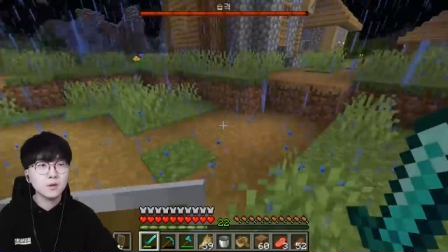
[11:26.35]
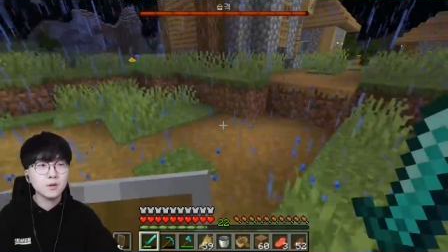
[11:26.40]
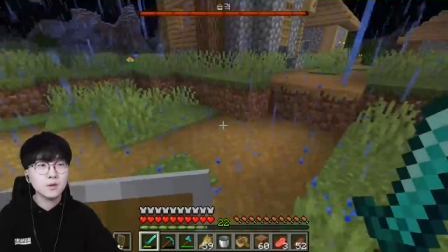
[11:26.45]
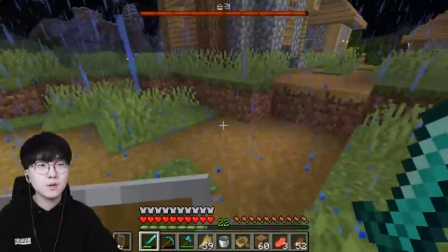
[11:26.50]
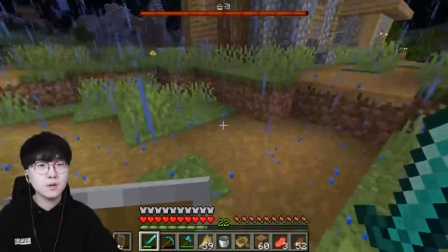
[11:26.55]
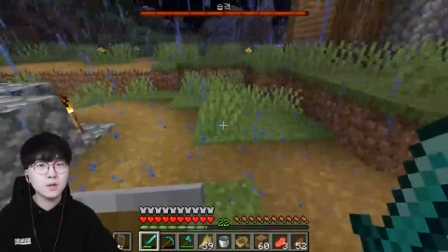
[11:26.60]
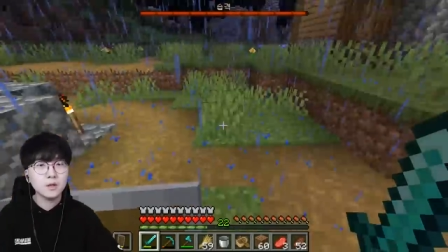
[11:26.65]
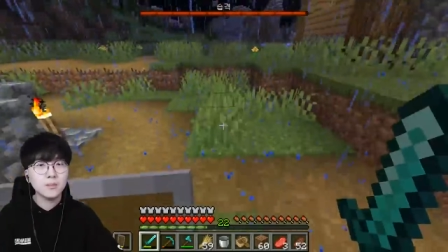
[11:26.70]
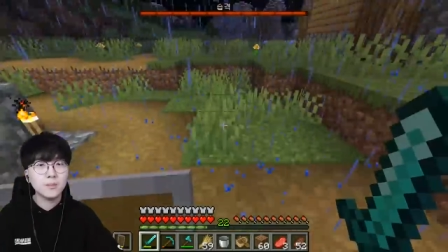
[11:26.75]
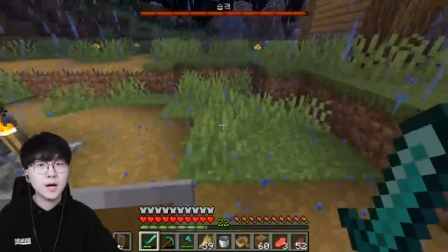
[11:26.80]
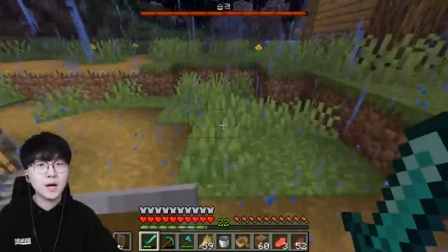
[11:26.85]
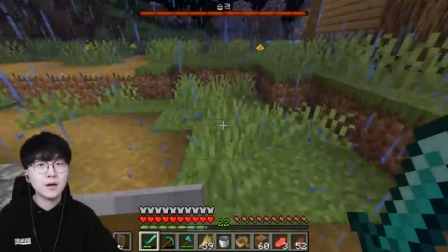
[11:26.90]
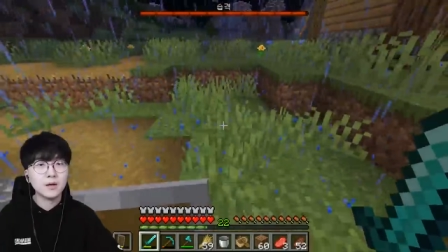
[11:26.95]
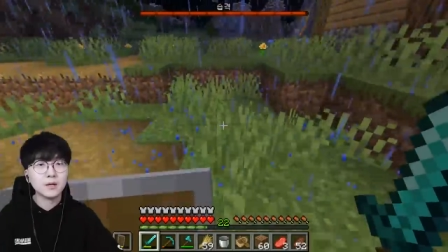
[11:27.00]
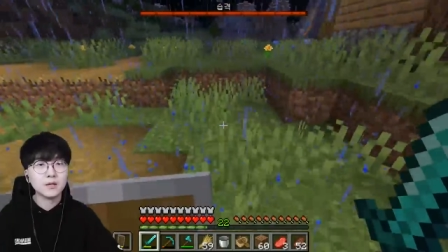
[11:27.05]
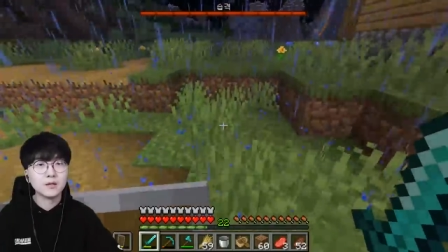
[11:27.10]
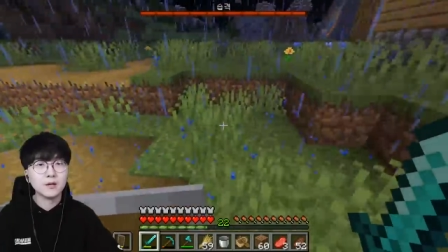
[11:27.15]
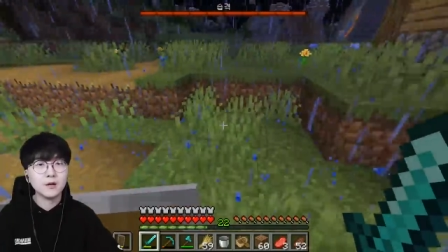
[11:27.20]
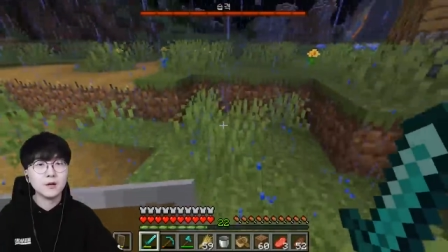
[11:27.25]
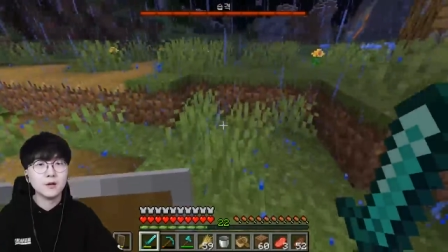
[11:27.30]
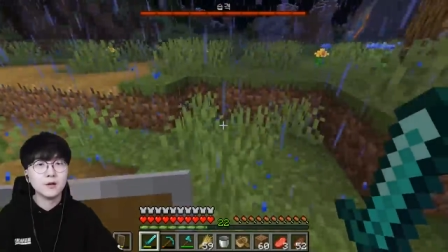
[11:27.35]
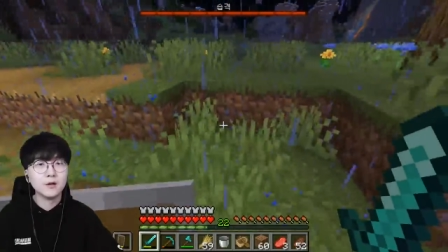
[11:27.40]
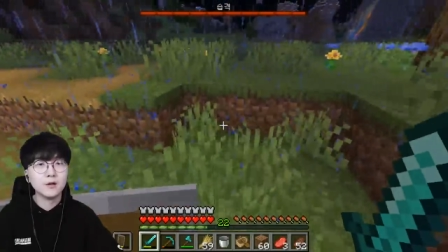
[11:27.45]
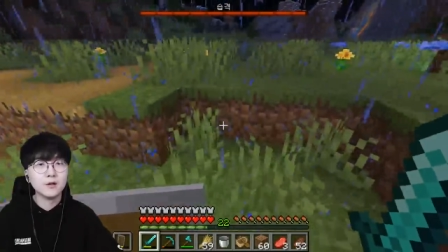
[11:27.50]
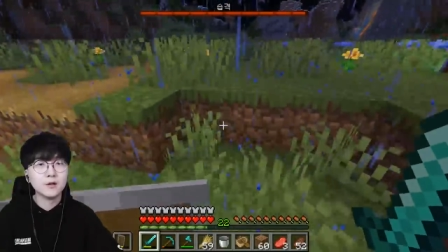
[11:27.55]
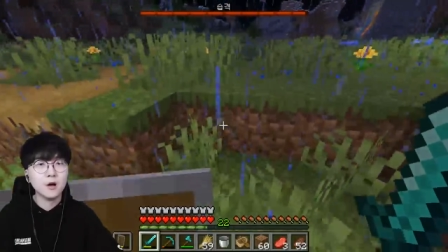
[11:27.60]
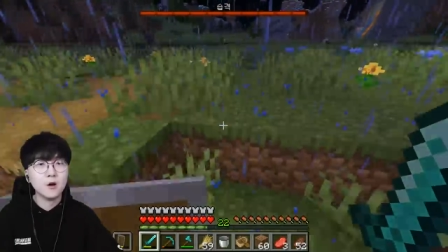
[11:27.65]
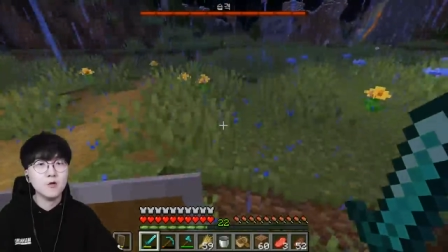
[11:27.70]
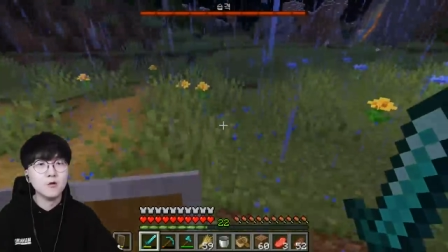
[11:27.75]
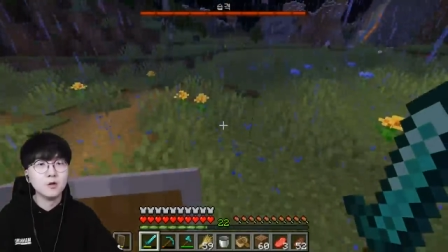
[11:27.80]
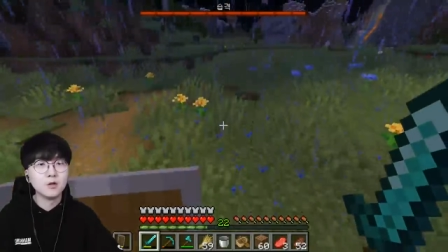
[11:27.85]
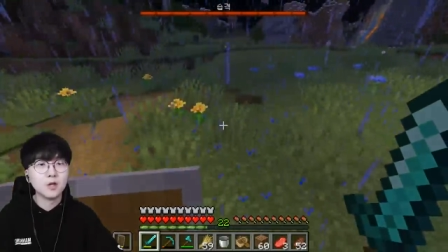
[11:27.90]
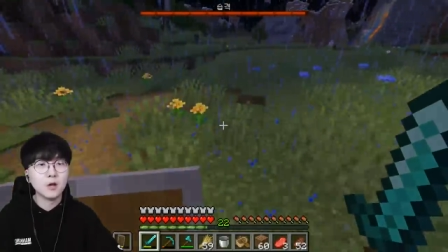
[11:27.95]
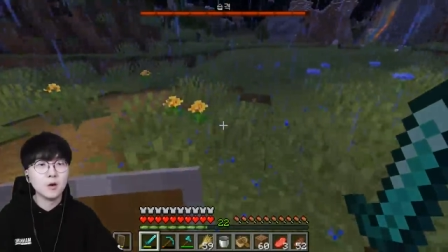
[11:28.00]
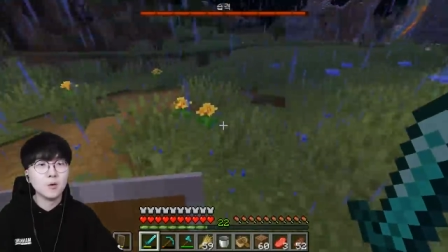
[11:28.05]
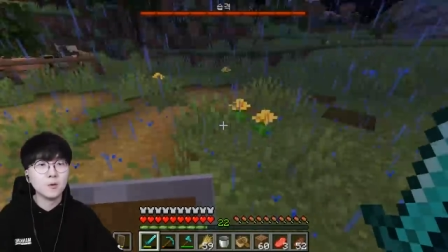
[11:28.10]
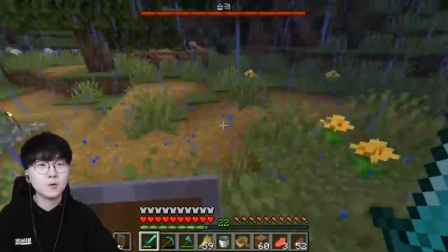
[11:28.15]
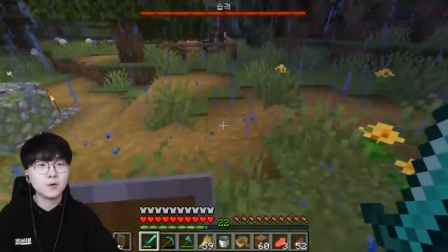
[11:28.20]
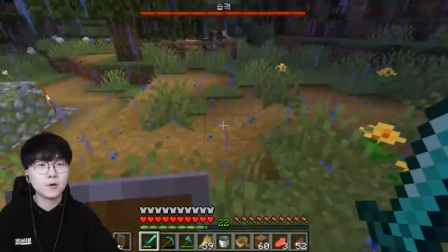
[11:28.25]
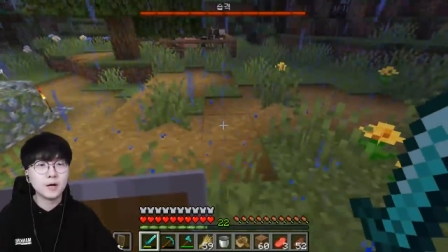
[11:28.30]
이 마을에서 영웅이
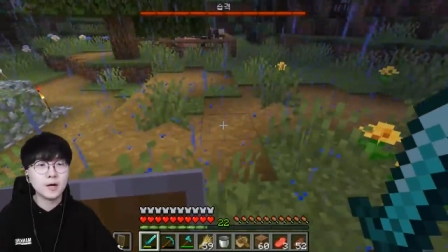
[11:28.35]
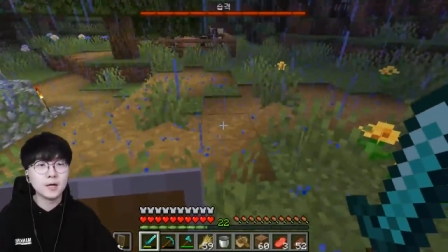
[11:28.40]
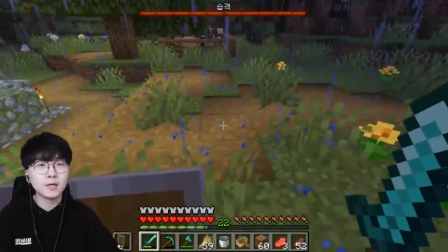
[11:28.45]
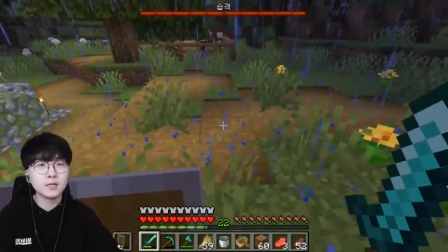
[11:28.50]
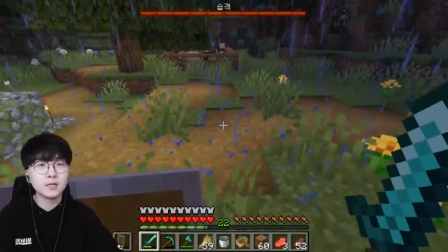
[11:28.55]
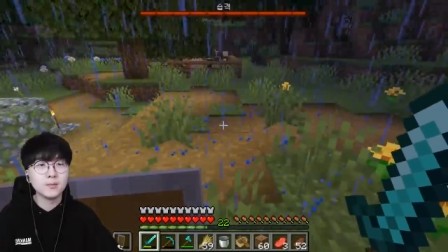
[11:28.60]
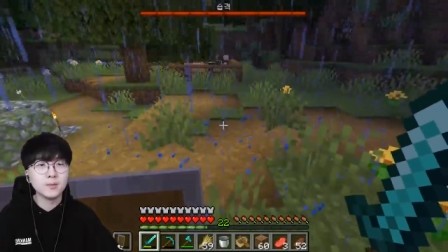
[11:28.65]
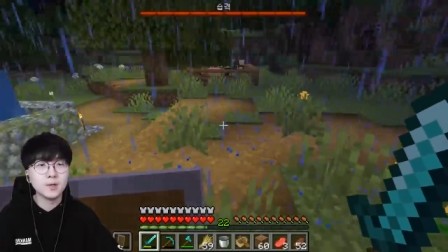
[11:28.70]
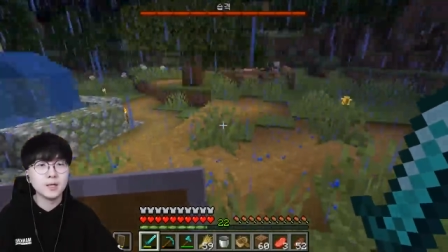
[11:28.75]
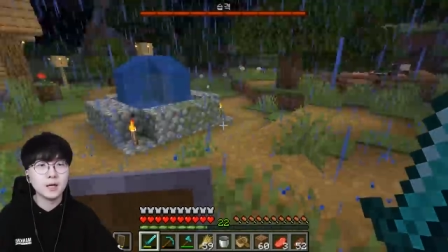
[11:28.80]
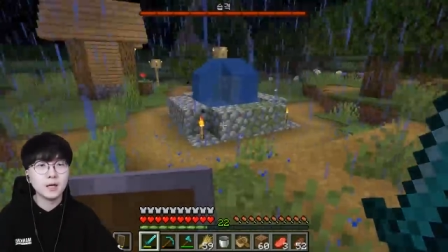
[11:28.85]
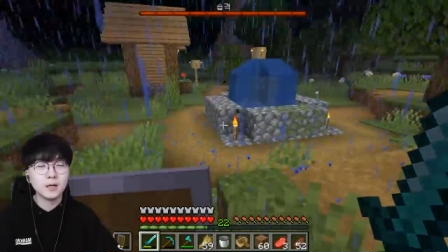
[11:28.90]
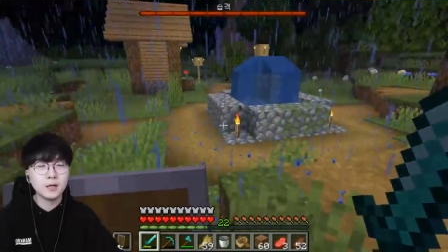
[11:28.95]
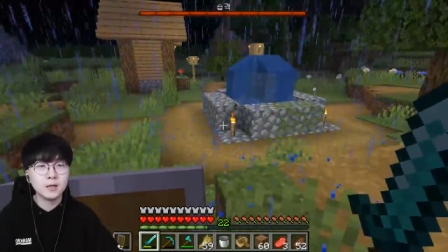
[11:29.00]
되어보도록 하겠습니다